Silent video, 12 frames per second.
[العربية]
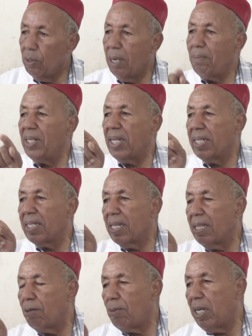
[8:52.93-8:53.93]
وعاملين
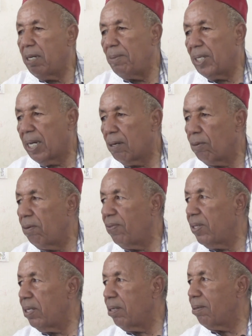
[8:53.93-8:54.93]
اساتذه ومعلمين يقرون
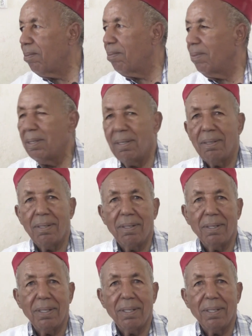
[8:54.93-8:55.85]
في بر صحيح